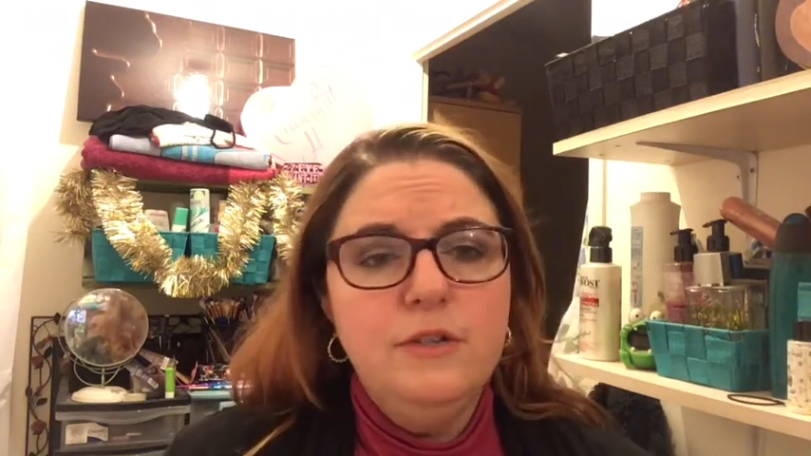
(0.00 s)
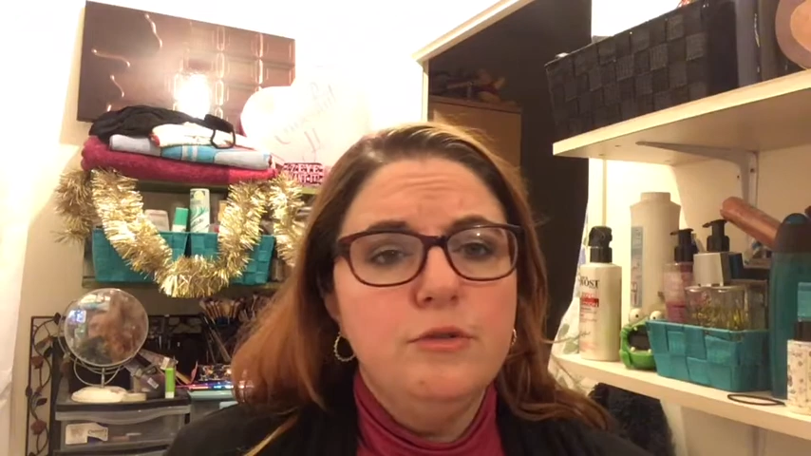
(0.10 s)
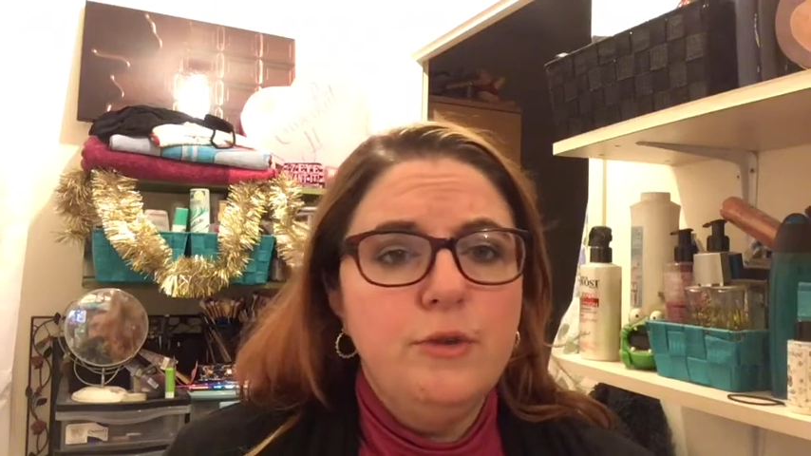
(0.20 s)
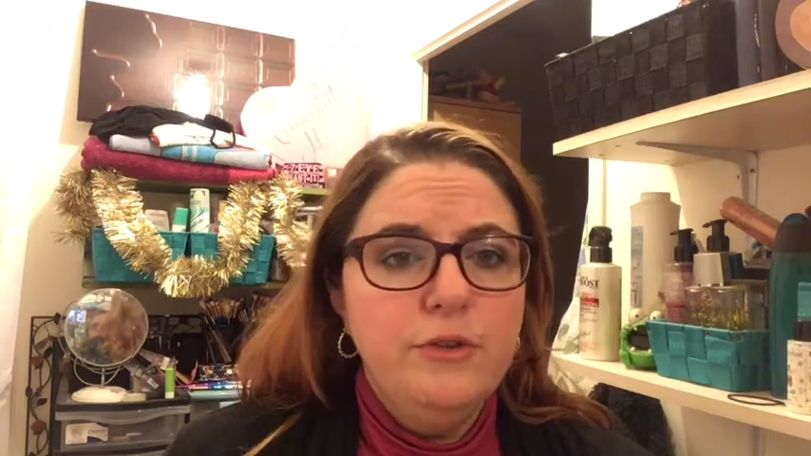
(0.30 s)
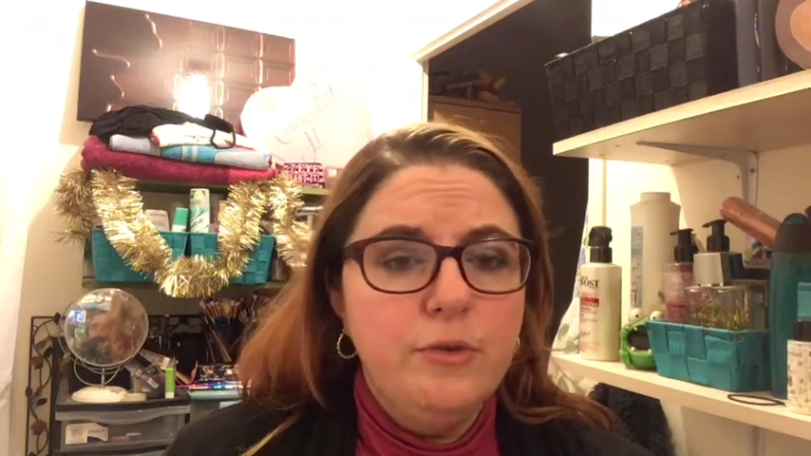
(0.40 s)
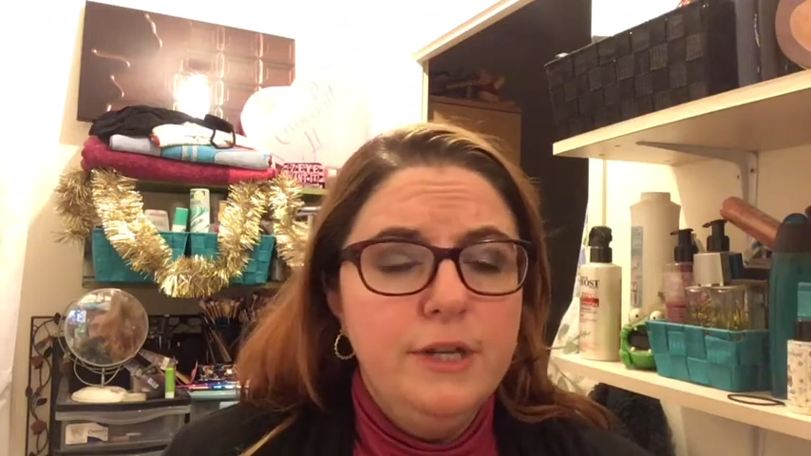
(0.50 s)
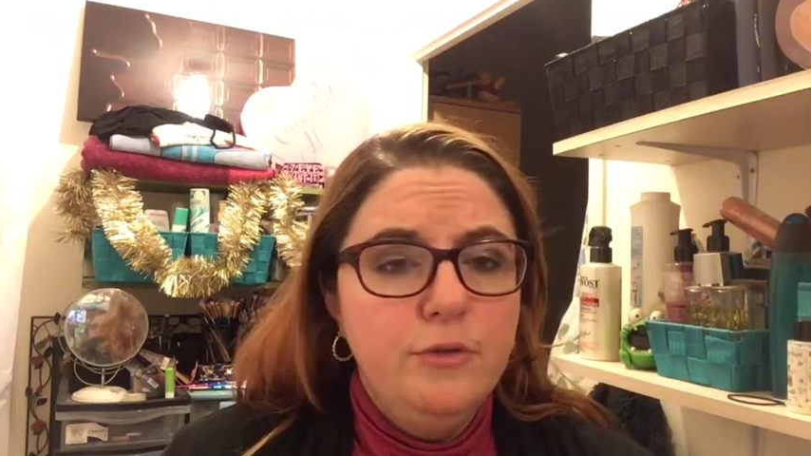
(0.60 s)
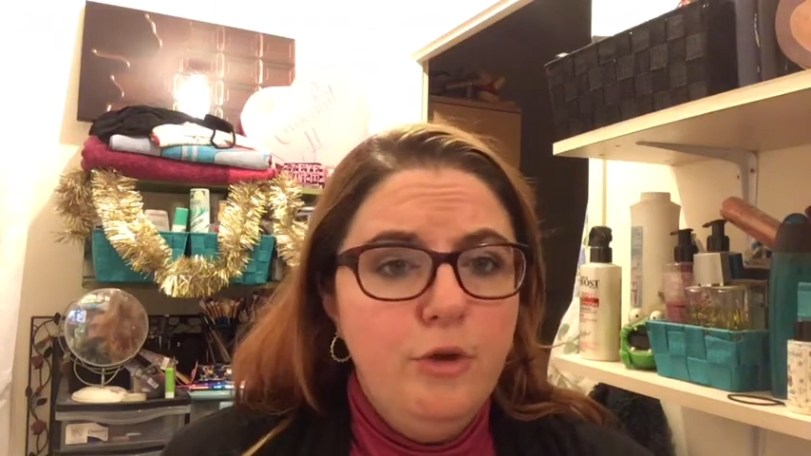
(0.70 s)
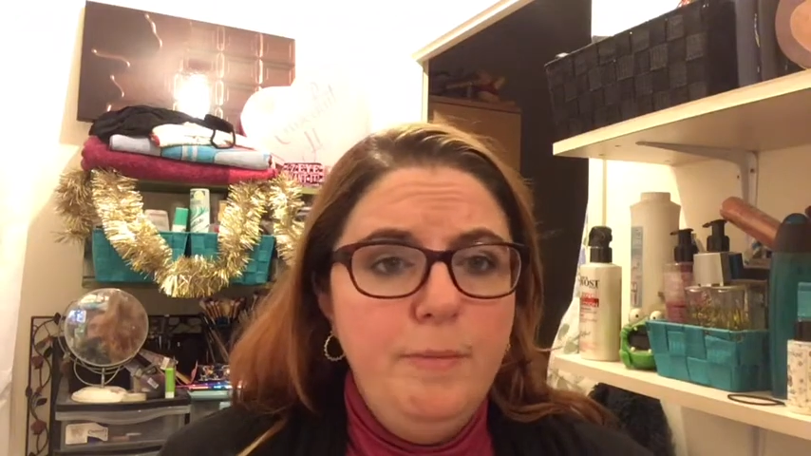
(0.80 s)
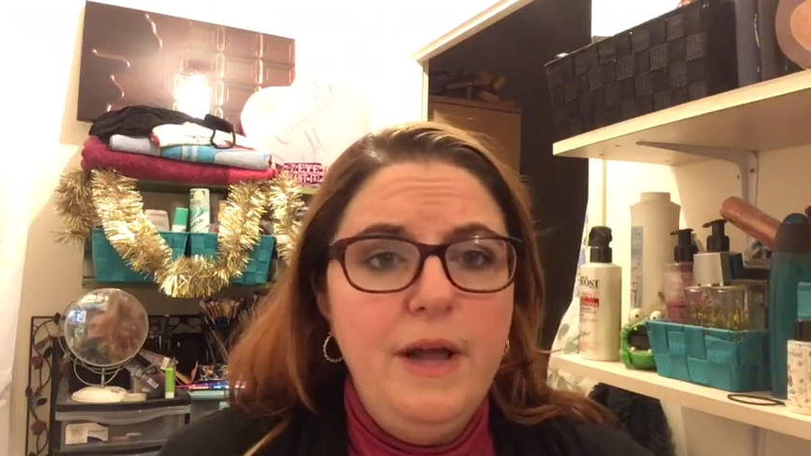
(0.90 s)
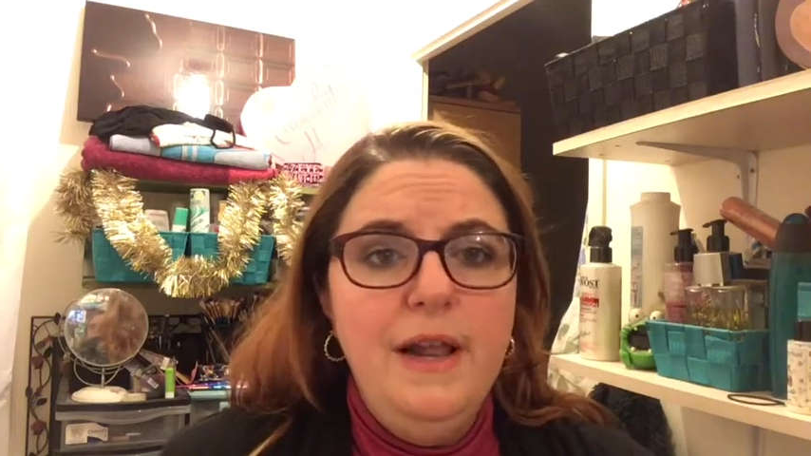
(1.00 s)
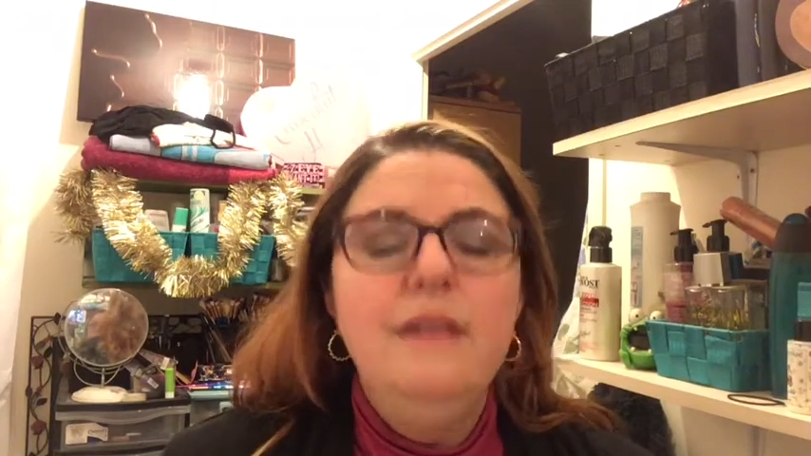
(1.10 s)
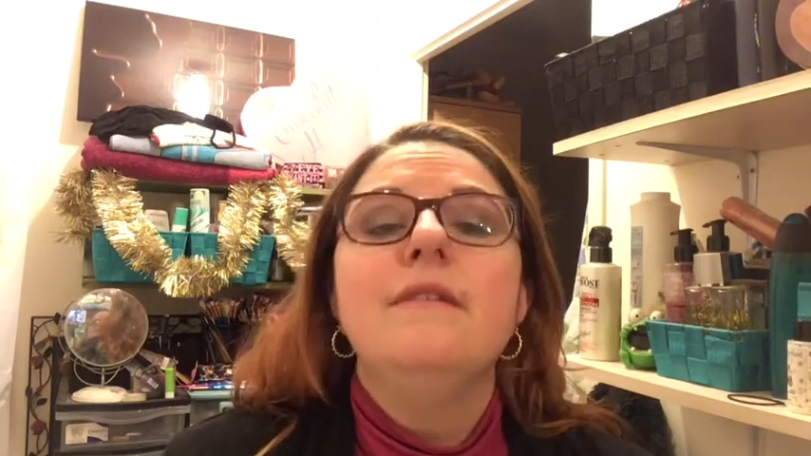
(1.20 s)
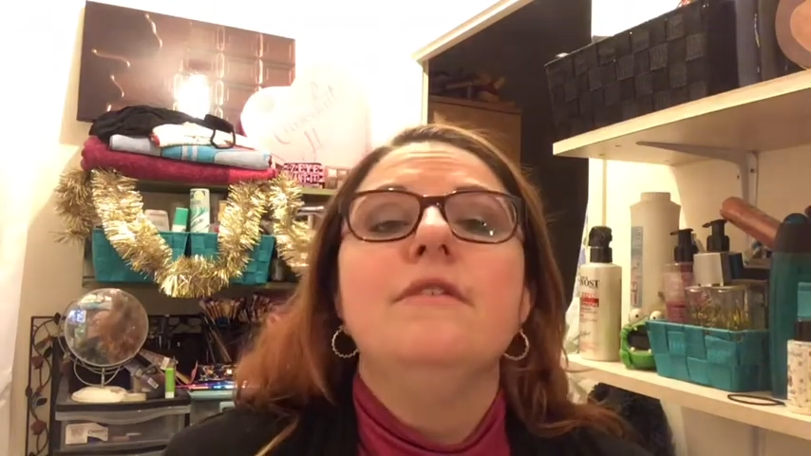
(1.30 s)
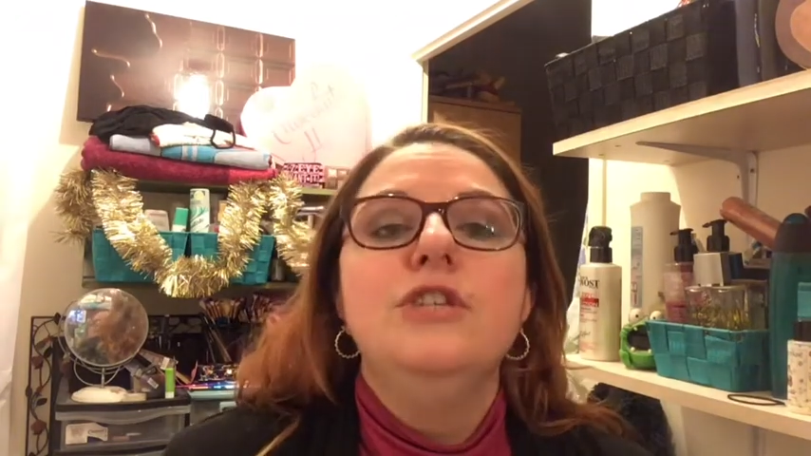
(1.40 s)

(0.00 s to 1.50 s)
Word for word: que ce soit sur les deux palettes.